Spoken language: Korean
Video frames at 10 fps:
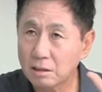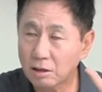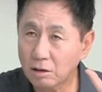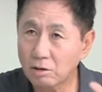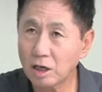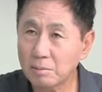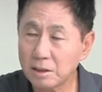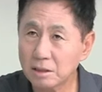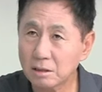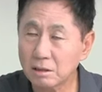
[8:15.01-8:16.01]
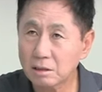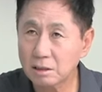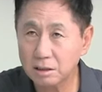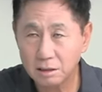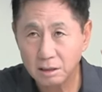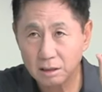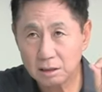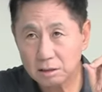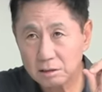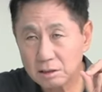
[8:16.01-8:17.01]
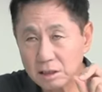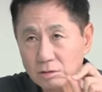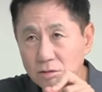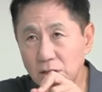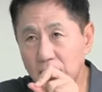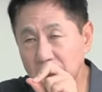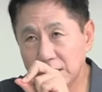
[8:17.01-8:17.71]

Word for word: 검거하면서 그래서 치고 들어가요.